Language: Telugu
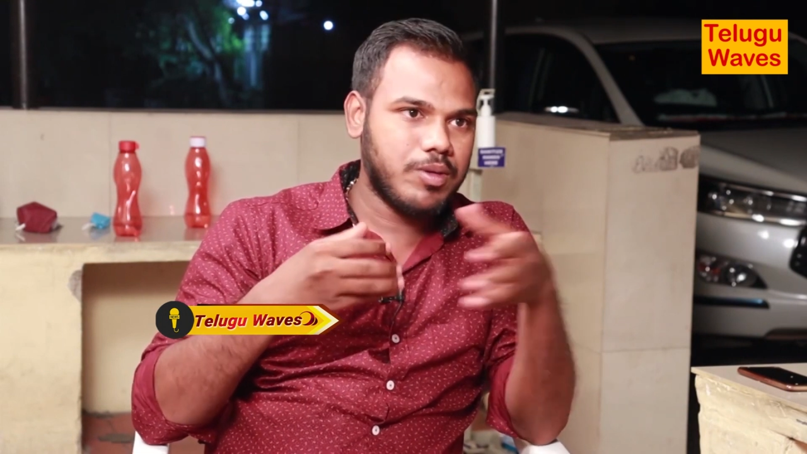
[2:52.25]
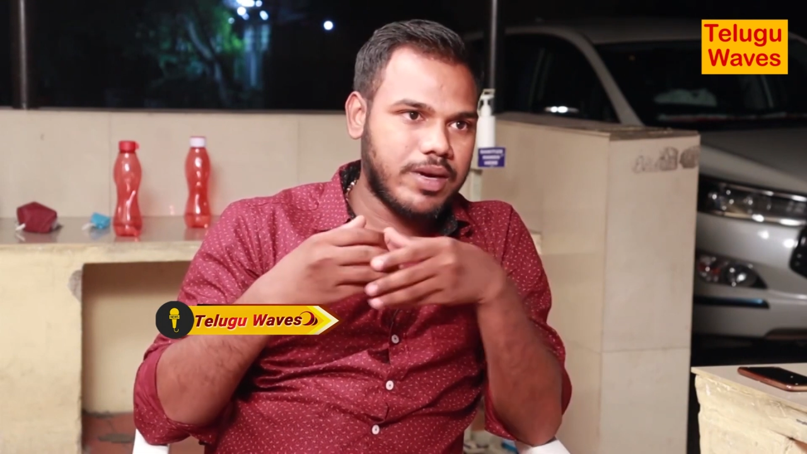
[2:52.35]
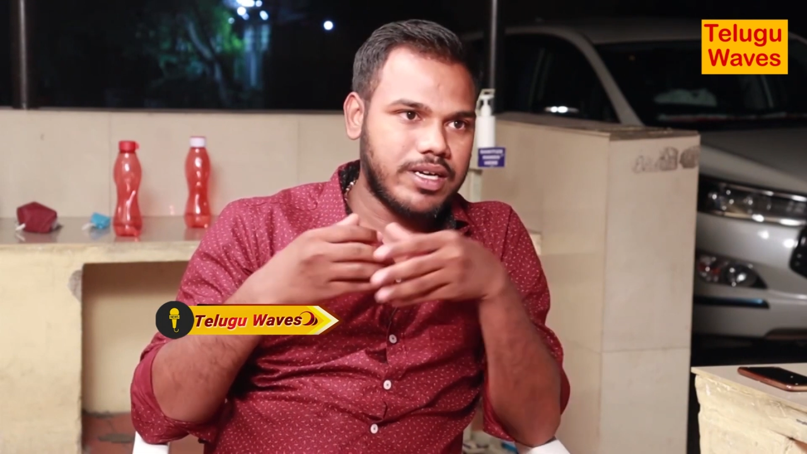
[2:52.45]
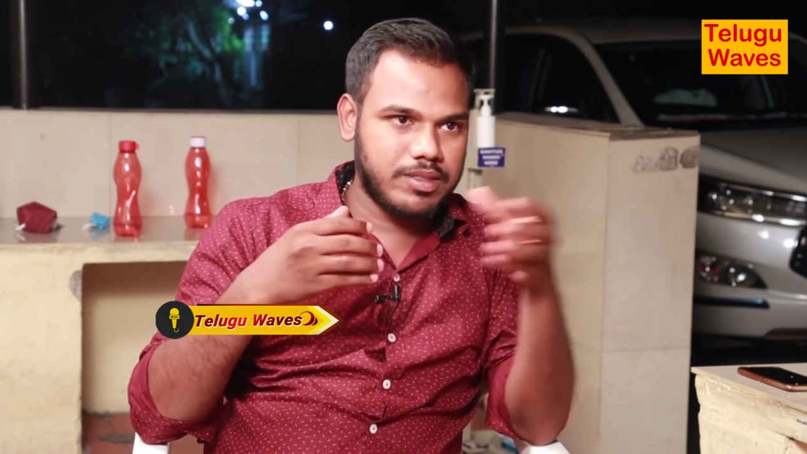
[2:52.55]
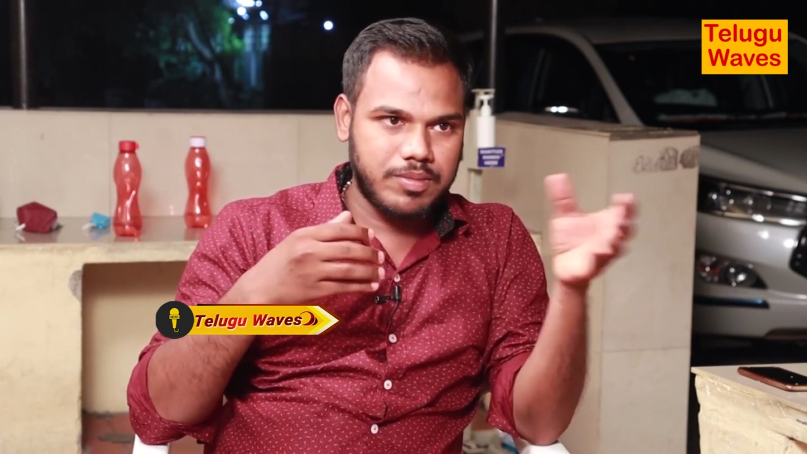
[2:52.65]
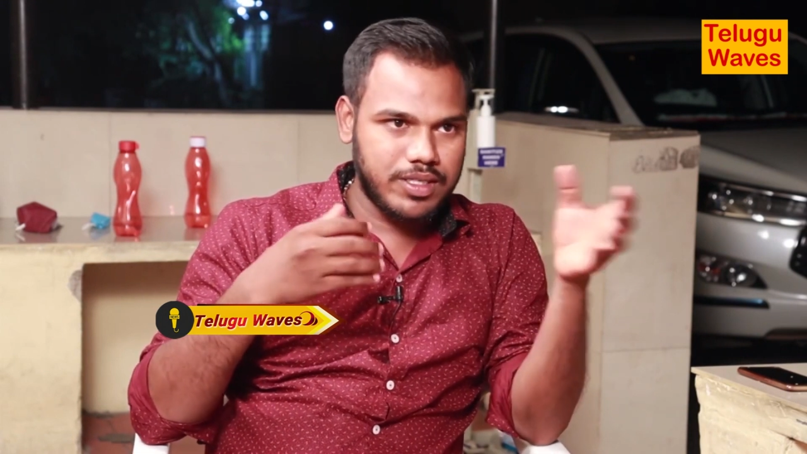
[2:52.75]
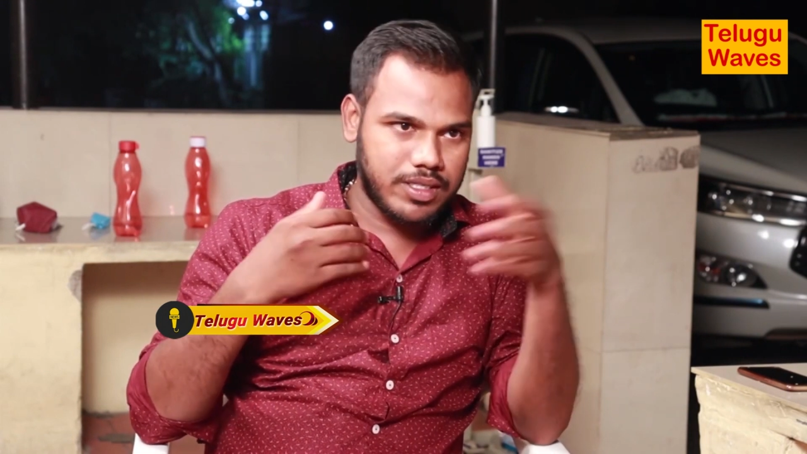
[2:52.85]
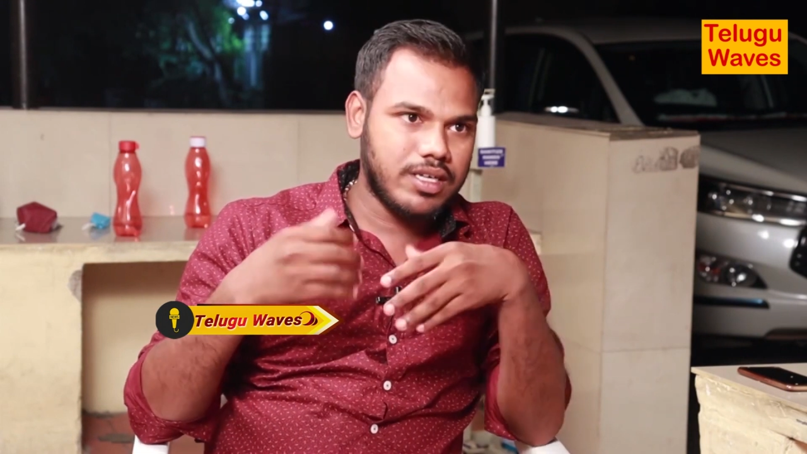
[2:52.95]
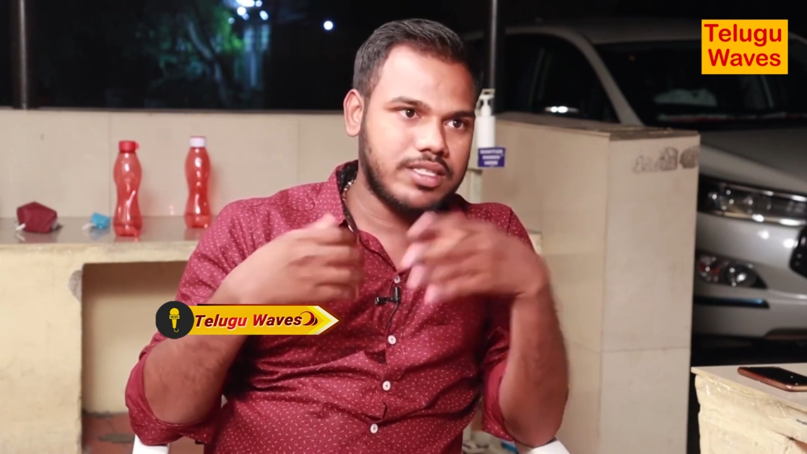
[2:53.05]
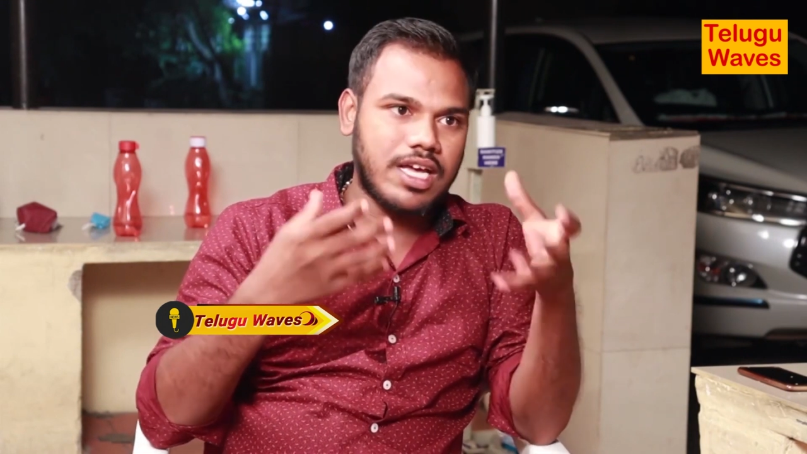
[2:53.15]
మీ పార్టీకి
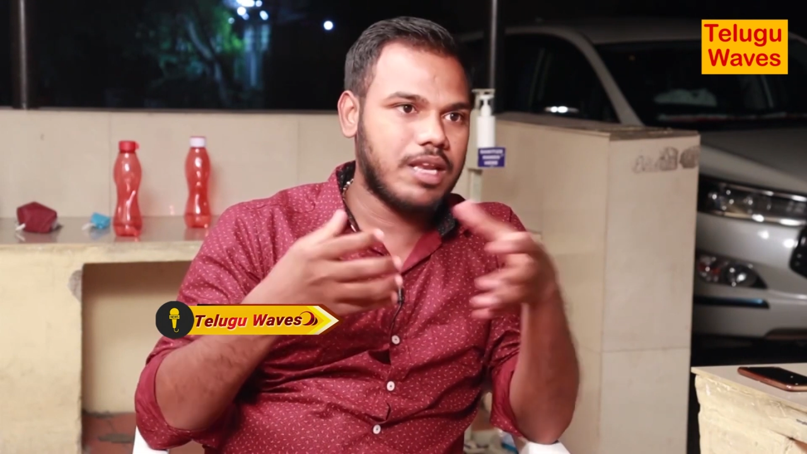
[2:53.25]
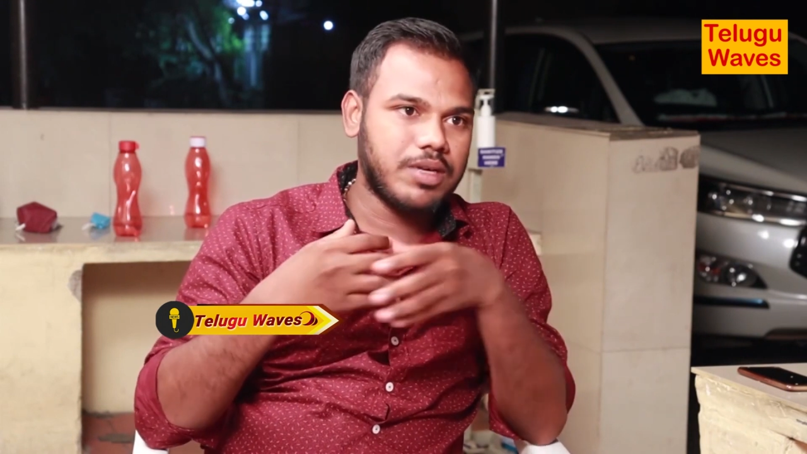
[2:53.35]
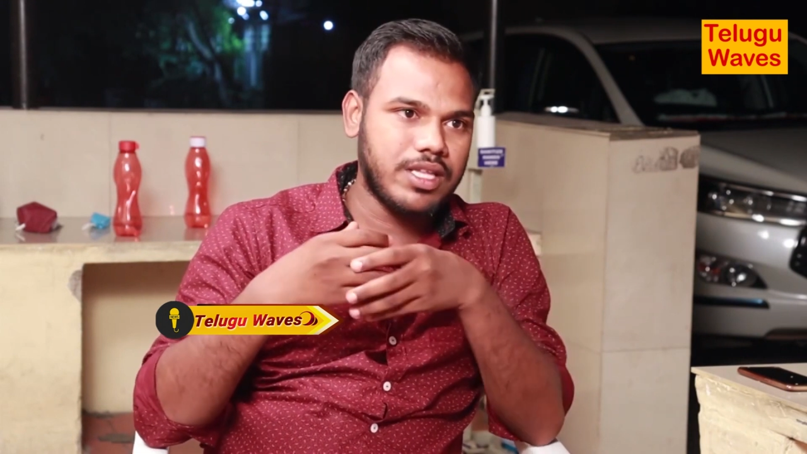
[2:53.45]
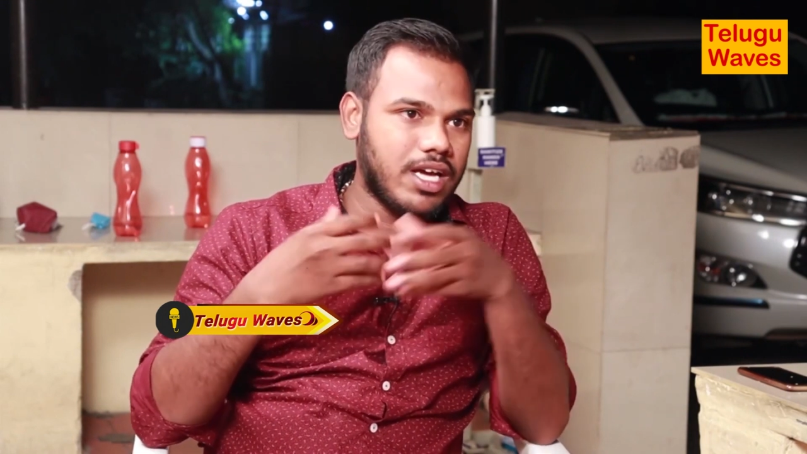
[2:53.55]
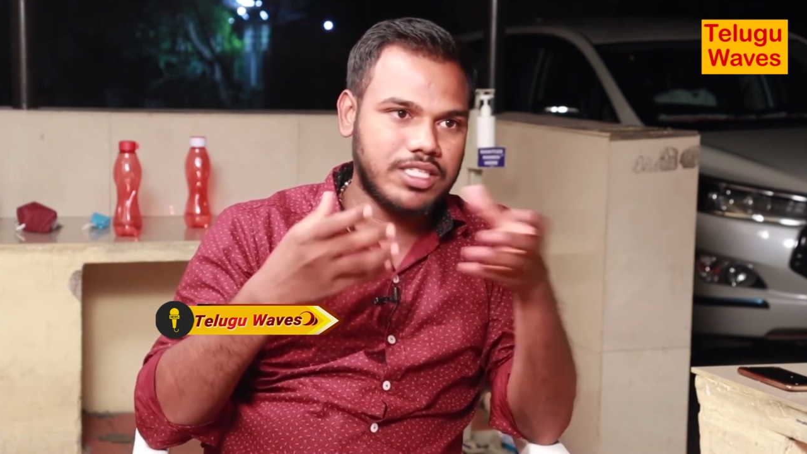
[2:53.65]
సంబంధించిన ఇంకా చాలామంది